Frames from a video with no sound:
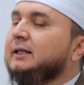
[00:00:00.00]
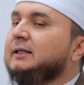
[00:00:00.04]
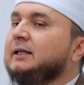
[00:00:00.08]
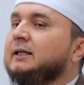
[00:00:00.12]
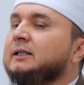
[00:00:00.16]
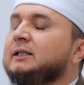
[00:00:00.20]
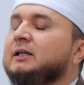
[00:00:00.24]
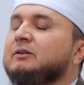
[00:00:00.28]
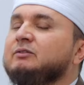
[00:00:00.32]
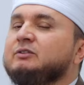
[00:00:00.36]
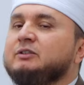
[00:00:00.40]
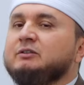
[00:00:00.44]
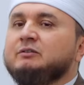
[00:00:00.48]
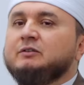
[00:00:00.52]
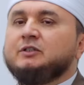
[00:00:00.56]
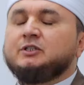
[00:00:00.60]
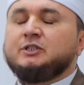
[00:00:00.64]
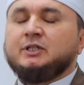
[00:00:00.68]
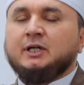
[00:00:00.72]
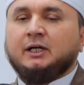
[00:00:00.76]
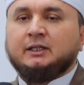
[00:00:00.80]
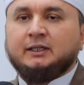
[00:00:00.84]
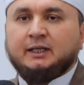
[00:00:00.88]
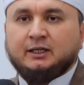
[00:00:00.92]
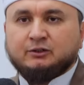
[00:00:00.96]
и тогда
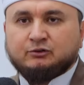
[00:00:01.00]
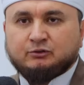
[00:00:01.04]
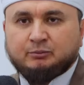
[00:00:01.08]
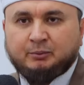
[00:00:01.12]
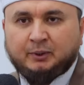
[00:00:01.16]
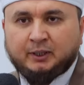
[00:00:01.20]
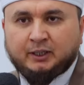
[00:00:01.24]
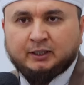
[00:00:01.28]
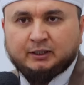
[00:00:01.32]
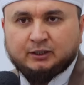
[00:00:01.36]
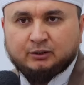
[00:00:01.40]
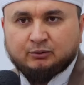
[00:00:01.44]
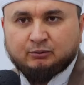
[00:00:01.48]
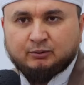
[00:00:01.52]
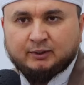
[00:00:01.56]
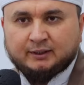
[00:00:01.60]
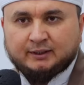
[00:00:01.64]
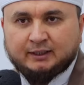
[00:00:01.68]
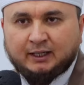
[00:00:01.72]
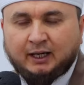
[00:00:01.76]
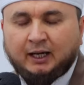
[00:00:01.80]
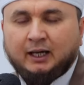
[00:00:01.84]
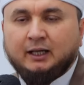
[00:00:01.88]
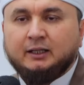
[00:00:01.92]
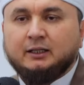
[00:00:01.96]
Всевышний Аллах Субханаху Ва
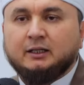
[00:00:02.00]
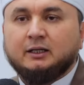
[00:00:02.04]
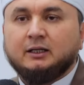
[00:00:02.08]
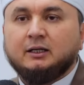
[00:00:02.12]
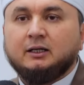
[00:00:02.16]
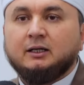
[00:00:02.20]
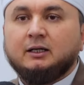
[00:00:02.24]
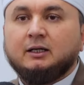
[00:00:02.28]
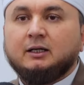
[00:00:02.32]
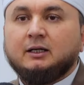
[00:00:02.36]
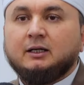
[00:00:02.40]
Та'аля